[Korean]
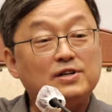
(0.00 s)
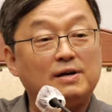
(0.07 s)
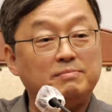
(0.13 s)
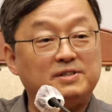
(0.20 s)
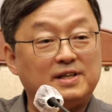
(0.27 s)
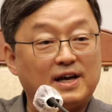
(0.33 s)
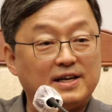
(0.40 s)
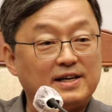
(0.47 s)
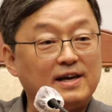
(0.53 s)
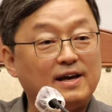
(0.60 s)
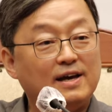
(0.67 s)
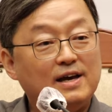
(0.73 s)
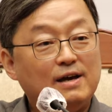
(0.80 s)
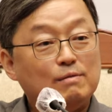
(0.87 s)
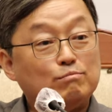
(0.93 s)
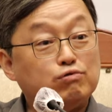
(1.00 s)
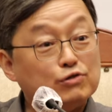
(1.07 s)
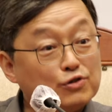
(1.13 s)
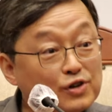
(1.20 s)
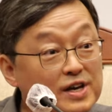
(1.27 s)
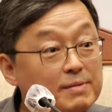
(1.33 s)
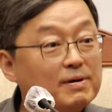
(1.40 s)
합니다. 이게
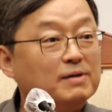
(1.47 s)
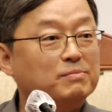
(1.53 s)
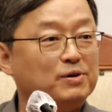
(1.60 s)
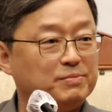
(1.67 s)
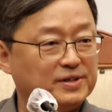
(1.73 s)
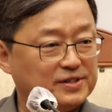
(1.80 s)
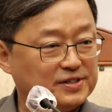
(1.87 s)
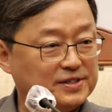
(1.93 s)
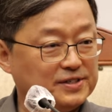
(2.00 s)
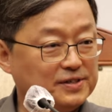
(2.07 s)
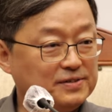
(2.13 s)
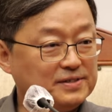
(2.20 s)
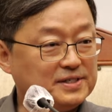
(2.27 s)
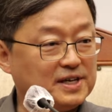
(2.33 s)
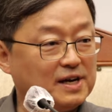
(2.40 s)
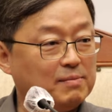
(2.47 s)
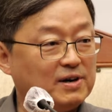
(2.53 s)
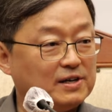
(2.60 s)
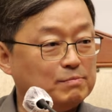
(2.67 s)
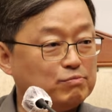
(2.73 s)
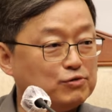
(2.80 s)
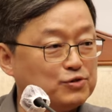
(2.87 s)
부정의 방법이거든요. 제가
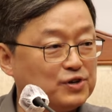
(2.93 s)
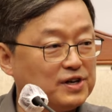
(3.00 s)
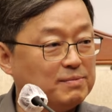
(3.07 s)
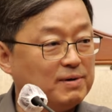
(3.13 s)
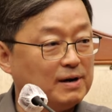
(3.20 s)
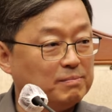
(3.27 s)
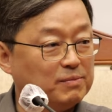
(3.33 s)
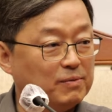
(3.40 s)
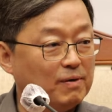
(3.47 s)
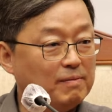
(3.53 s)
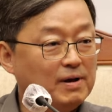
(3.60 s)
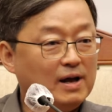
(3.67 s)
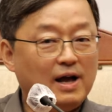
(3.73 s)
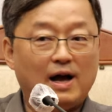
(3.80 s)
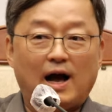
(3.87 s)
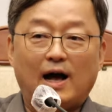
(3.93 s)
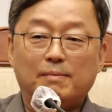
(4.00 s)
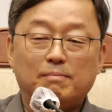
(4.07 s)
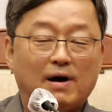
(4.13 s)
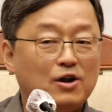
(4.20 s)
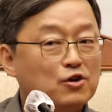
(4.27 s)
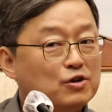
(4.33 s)
말하는 부정의 방법.
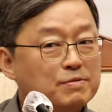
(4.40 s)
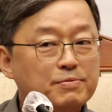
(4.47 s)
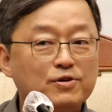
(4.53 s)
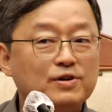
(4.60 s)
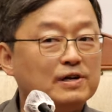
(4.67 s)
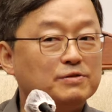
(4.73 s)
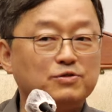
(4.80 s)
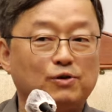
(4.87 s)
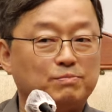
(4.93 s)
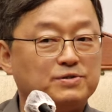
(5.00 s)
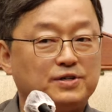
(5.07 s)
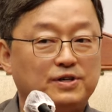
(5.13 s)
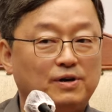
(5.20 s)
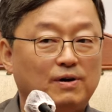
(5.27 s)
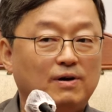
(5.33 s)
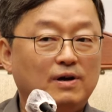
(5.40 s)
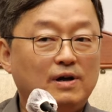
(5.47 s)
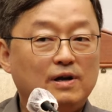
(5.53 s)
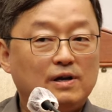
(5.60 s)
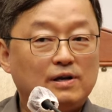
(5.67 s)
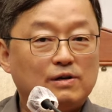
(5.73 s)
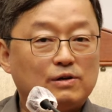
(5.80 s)
말로는 표현할 수 없어요.
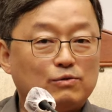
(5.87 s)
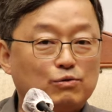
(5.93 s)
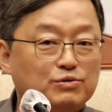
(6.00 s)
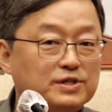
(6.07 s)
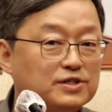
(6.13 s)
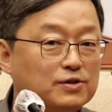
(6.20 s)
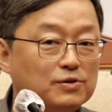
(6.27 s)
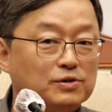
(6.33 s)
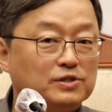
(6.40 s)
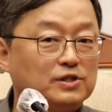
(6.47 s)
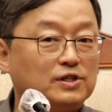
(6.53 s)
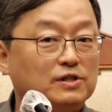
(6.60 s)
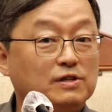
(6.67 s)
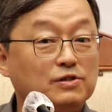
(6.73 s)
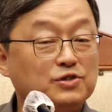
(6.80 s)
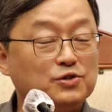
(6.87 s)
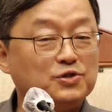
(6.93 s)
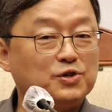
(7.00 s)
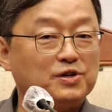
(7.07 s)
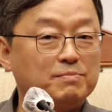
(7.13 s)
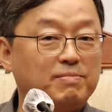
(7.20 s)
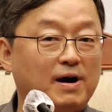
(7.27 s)
구체적인 그
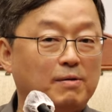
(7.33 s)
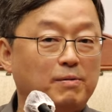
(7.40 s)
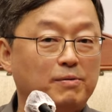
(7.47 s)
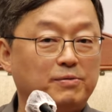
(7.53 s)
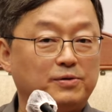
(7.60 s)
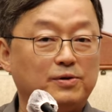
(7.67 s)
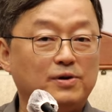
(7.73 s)
긍정적인 방법으로.